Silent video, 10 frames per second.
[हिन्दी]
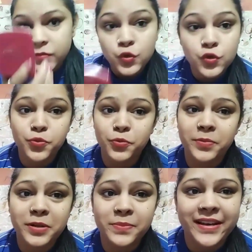खुशबू भी
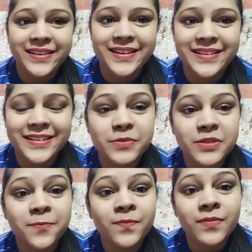बड़ी प्यारी आ रही है इसमें
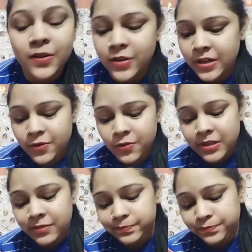से और
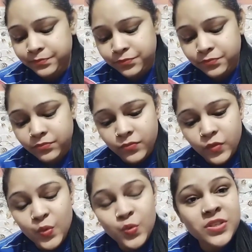इन्होंने
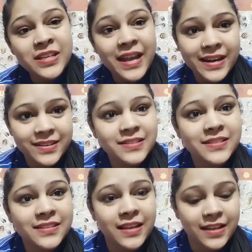उसी एड्रेस
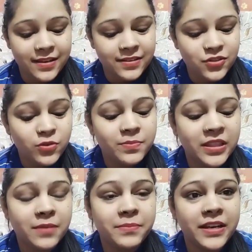से जो
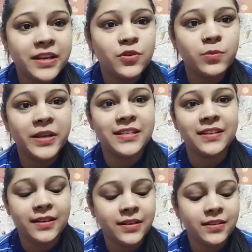मतलब मैंने इनको भेजा
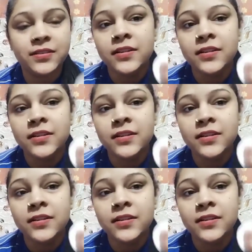था ना